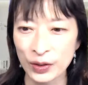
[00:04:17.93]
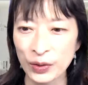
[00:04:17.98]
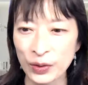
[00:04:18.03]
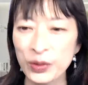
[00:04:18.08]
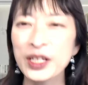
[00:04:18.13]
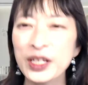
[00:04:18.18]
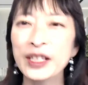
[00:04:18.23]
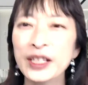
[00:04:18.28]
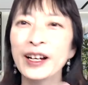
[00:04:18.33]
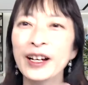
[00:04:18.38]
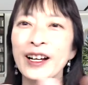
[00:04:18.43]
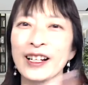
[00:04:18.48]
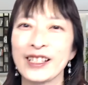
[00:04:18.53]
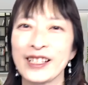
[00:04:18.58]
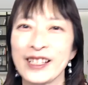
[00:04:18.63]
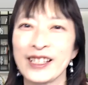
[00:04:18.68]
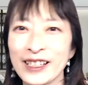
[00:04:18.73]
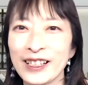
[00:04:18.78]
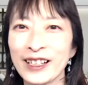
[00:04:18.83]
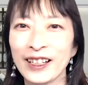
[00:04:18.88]
そしてだから
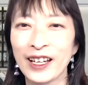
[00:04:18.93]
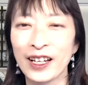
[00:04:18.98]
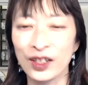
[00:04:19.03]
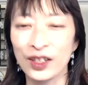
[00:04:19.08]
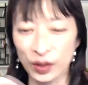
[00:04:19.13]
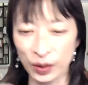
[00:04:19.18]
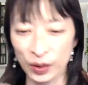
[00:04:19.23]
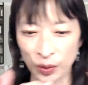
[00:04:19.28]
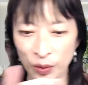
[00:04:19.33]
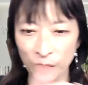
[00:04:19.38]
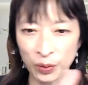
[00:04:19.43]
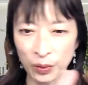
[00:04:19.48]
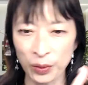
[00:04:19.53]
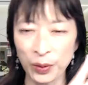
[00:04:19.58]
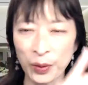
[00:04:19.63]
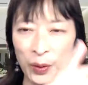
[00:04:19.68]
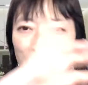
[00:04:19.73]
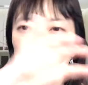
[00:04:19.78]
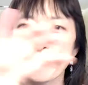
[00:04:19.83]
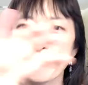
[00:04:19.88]
自信がないっていう、こ
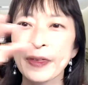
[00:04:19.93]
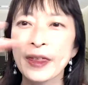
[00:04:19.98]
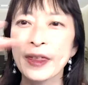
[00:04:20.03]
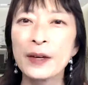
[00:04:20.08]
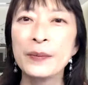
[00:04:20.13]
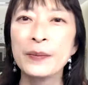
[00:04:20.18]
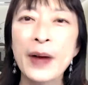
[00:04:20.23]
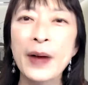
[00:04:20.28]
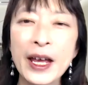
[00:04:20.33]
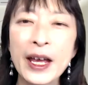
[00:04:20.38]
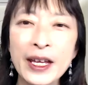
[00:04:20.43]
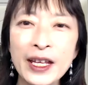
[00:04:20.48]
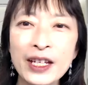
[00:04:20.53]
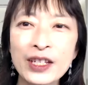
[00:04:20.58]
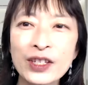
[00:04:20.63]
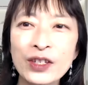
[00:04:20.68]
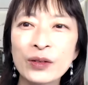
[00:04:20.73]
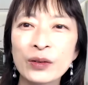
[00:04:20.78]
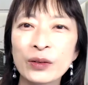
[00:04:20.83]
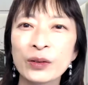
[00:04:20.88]
の
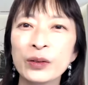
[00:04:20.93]
マイナスの